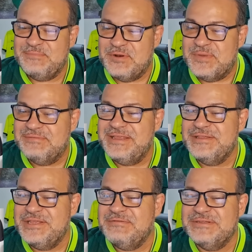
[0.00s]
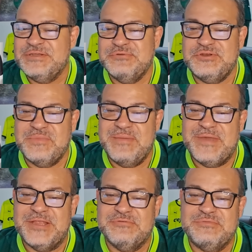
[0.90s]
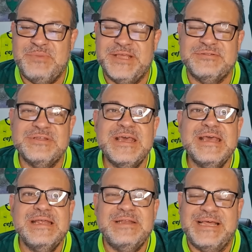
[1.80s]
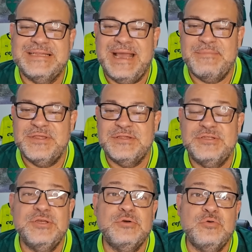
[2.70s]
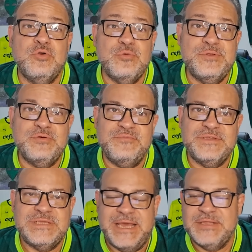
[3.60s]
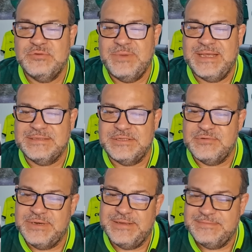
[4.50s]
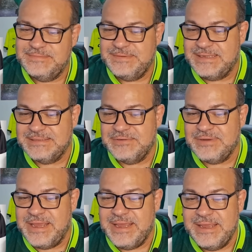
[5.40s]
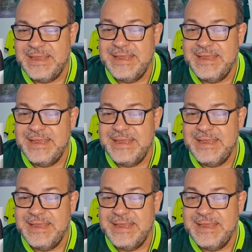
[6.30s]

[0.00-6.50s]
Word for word: Pelo menos tem sido assim ultimamente os preços das camisas de clubes oficiais no Brasil, né? Fazer o quê?